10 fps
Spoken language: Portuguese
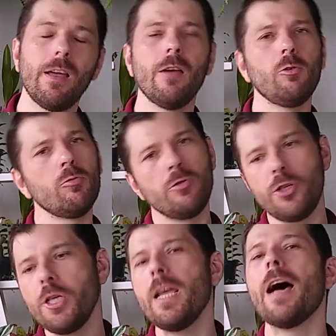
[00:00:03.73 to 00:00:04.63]
eu luto
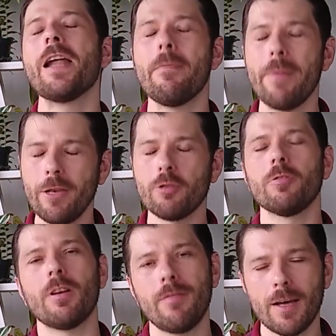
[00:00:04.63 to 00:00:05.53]
diariamente
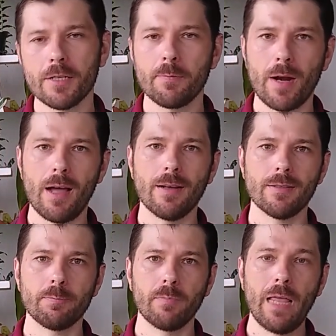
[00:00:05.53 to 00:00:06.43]
contra várias pragas,